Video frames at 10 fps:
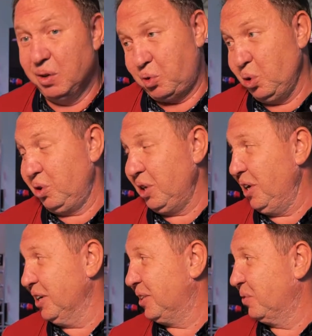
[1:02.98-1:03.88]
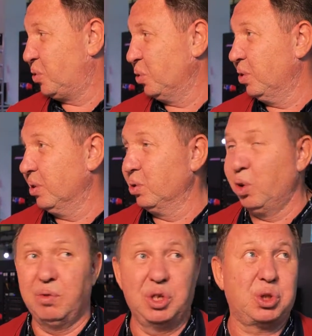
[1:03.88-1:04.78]
Все интересно, все
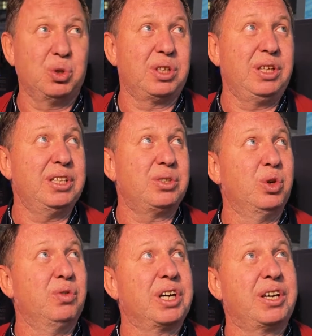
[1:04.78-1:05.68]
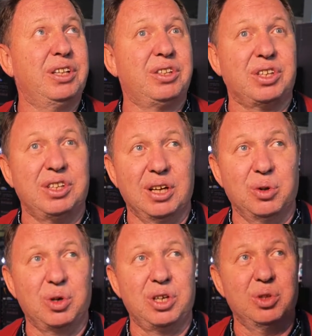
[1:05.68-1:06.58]
новое что-то есть, новые какие-то технологии,